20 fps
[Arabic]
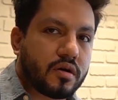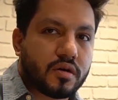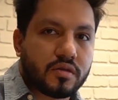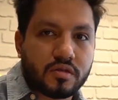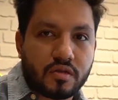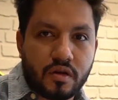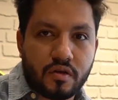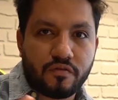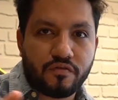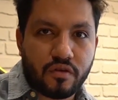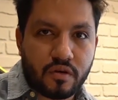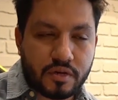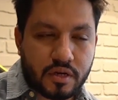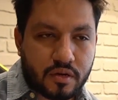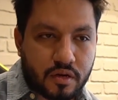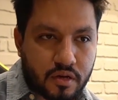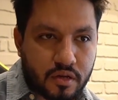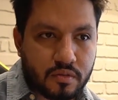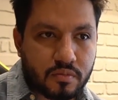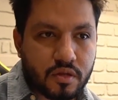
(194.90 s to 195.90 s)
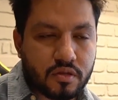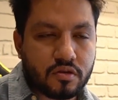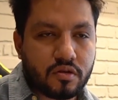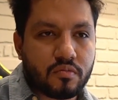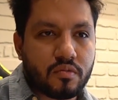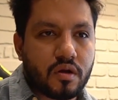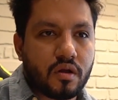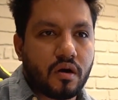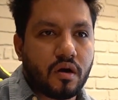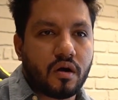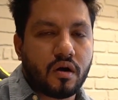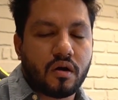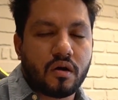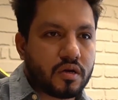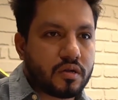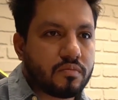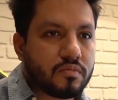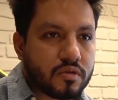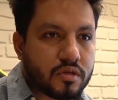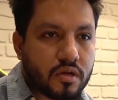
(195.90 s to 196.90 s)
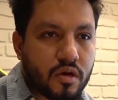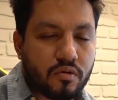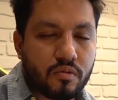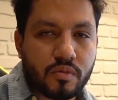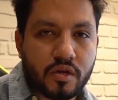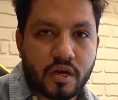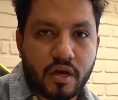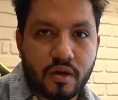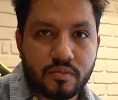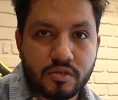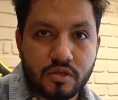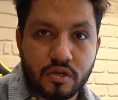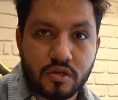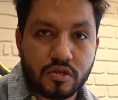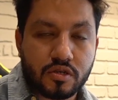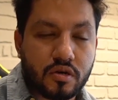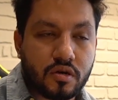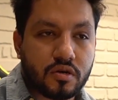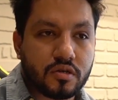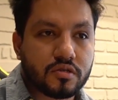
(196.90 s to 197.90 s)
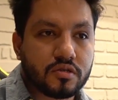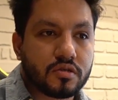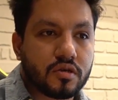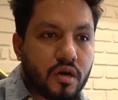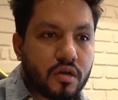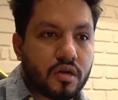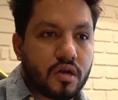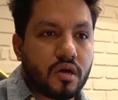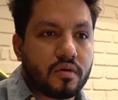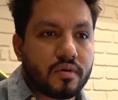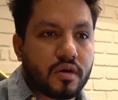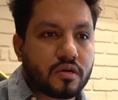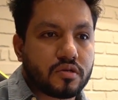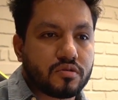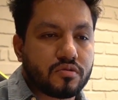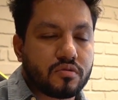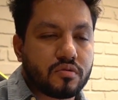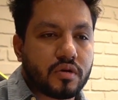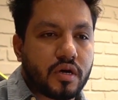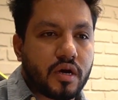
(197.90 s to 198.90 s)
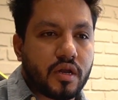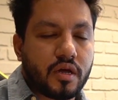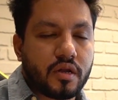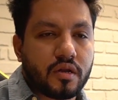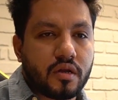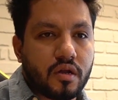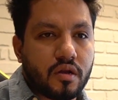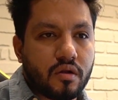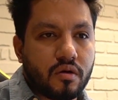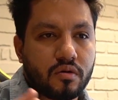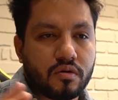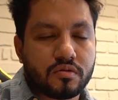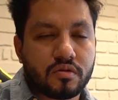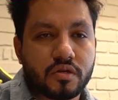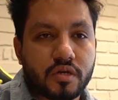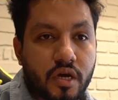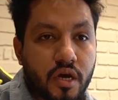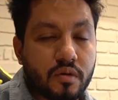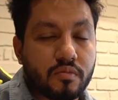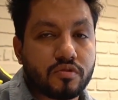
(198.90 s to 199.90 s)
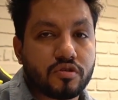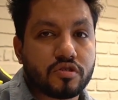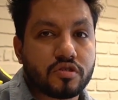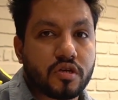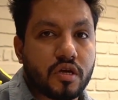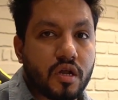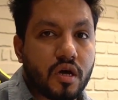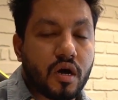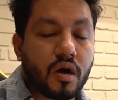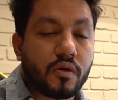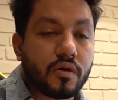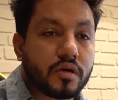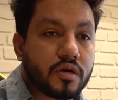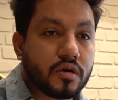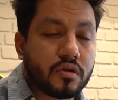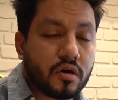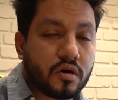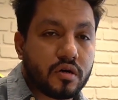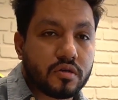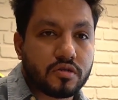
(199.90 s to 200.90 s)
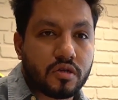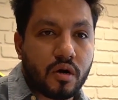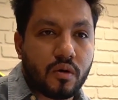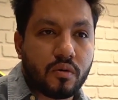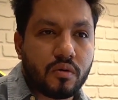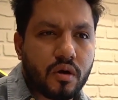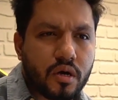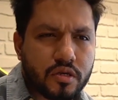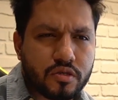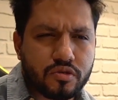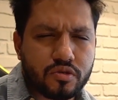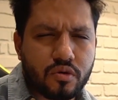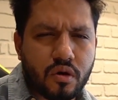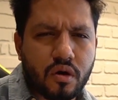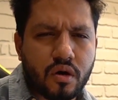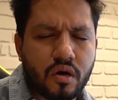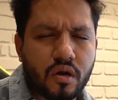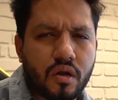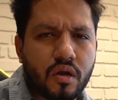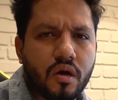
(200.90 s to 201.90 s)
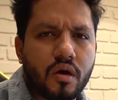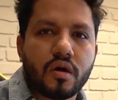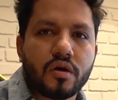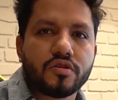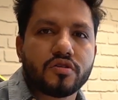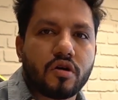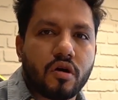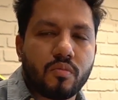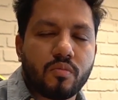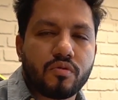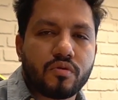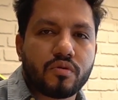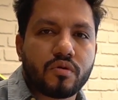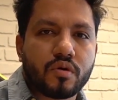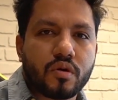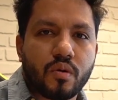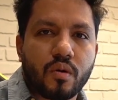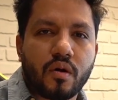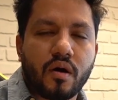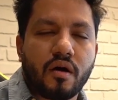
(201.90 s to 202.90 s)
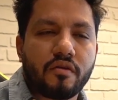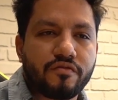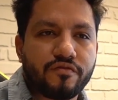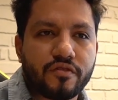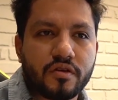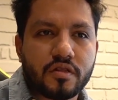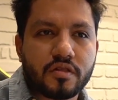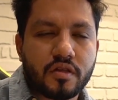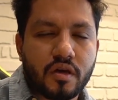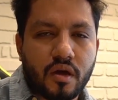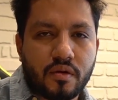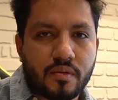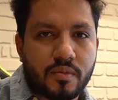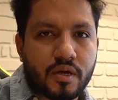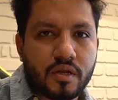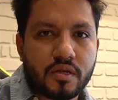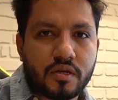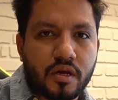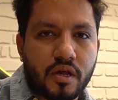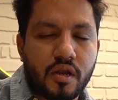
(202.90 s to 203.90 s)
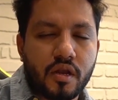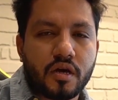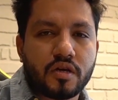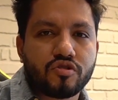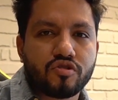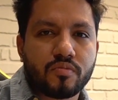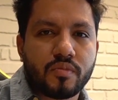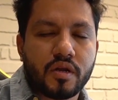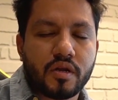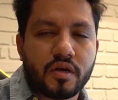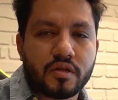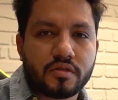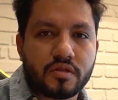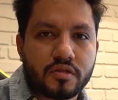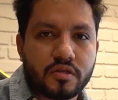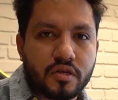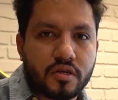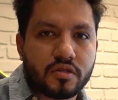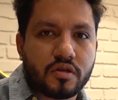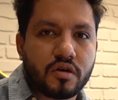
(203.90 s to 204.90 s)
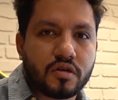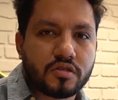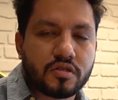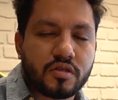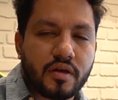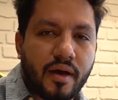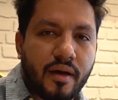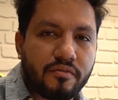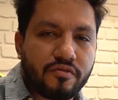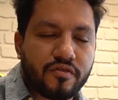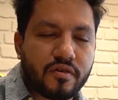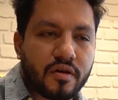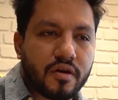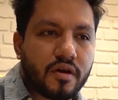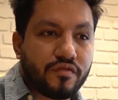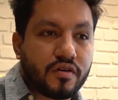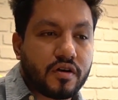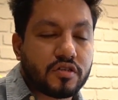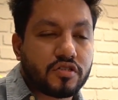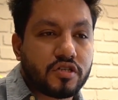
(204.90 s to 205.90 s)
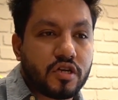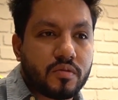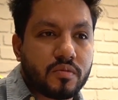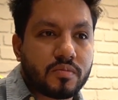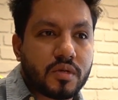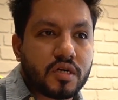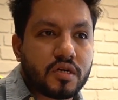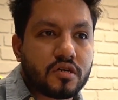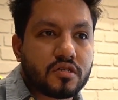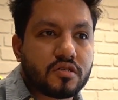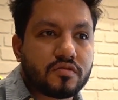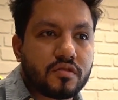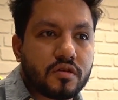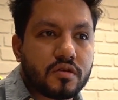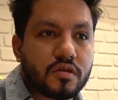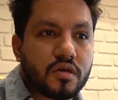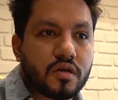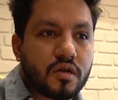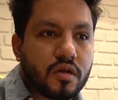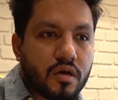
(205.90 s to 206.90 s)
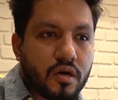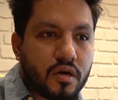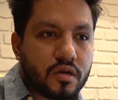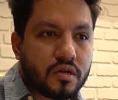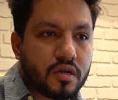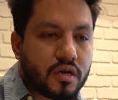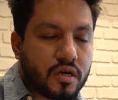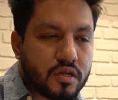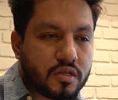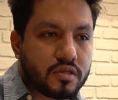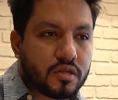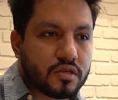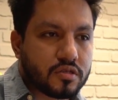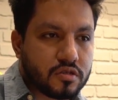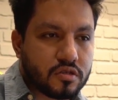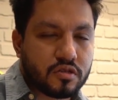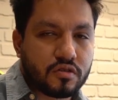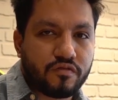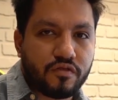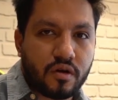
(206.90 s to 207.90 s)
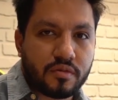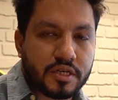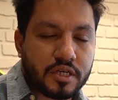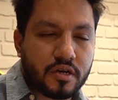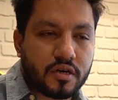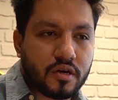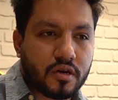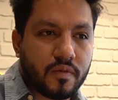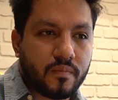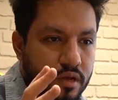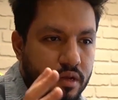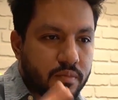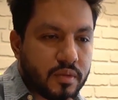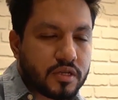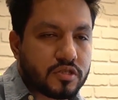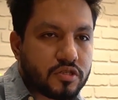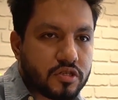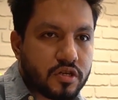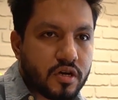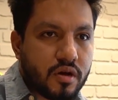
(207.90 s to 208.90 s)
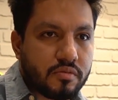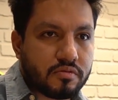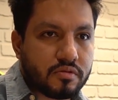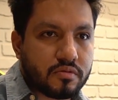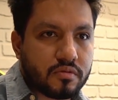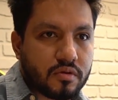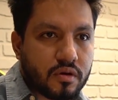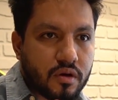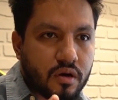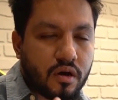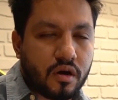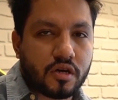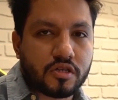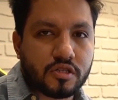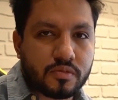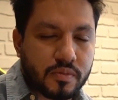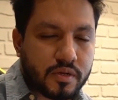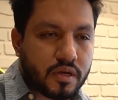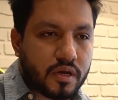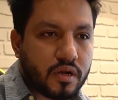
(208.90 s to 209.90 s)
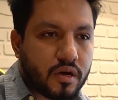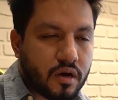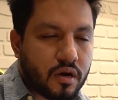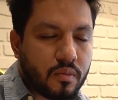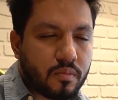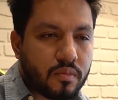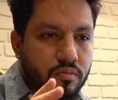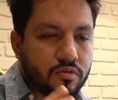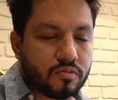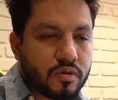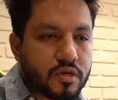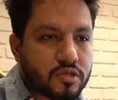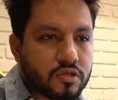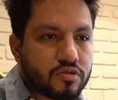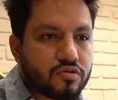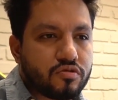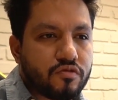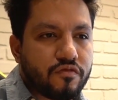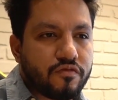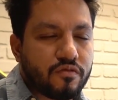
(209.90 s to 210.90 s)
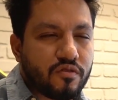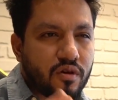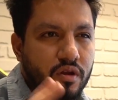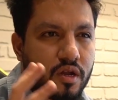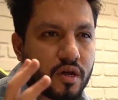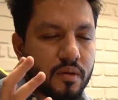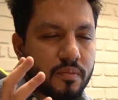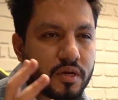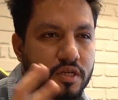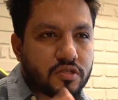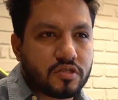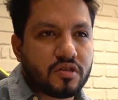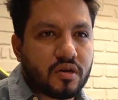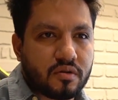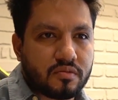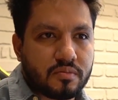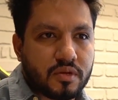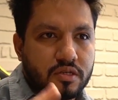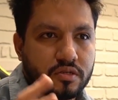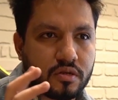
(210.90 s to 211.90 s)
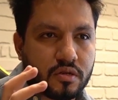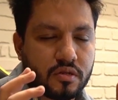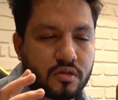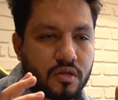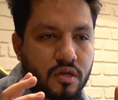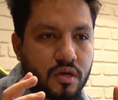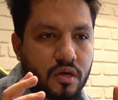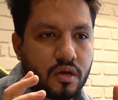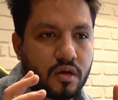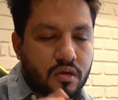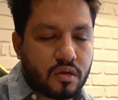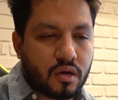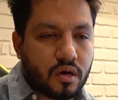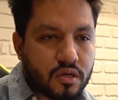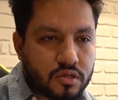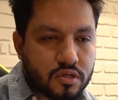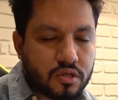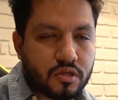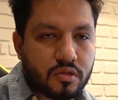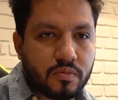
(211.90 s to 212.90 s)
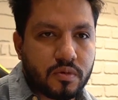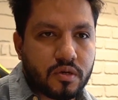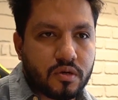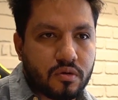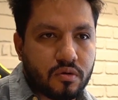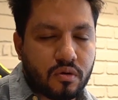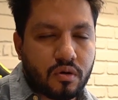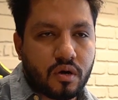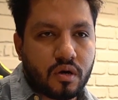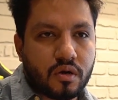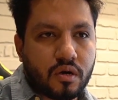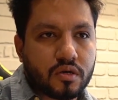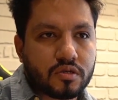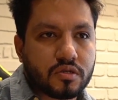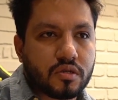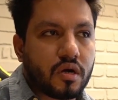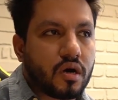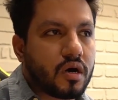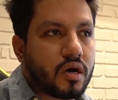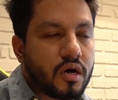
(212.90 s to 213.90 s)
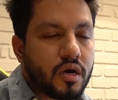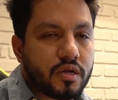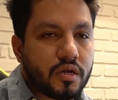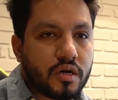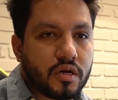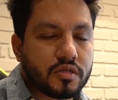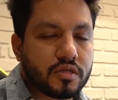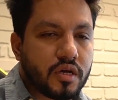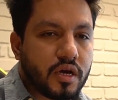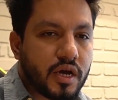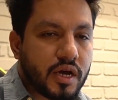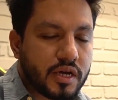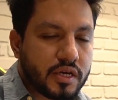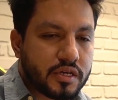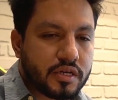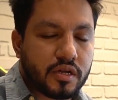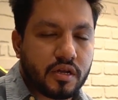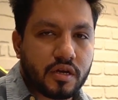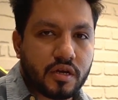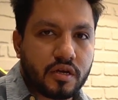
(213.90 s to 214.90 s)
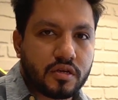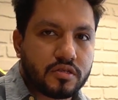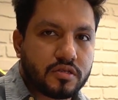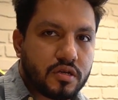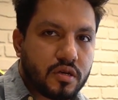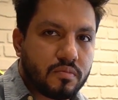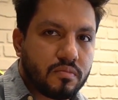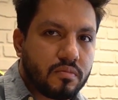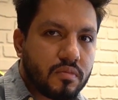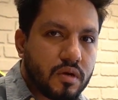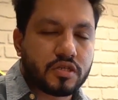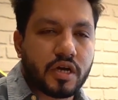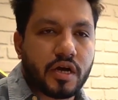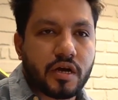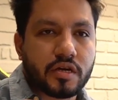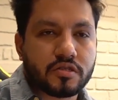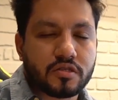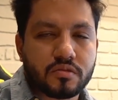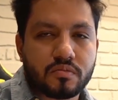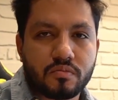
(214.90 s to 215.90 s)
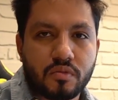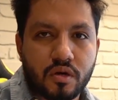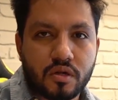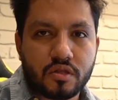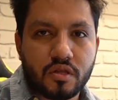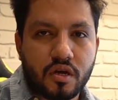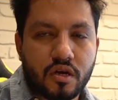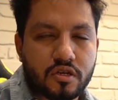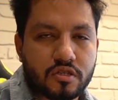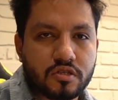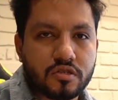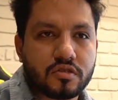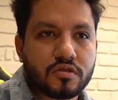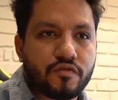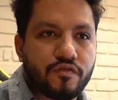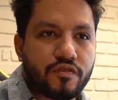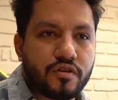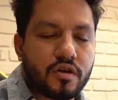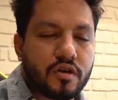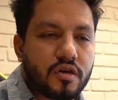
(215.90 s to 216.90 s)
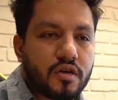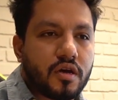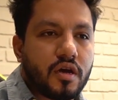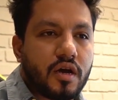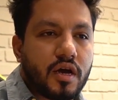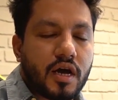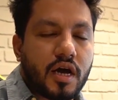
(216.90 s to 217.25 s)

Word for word: عندنا فريق خدمه عملاء يعني متكون من خمسه اشخاص انه يركزون على انه لو عندك اي مشكله او يحتاج او اي سؤال يجاوبونك وعارفين تقريبا كل الاجوبه اللي انت تحتاج تعرفها فهاي شيء مميز فينا ان عندنا صدق فريق لمتجر خاص بالالعاب مو بس تشوف والله متجر بس عنده ناس تبيع وخلاص لا احنا عندنا حق كل قسم شخص مختص في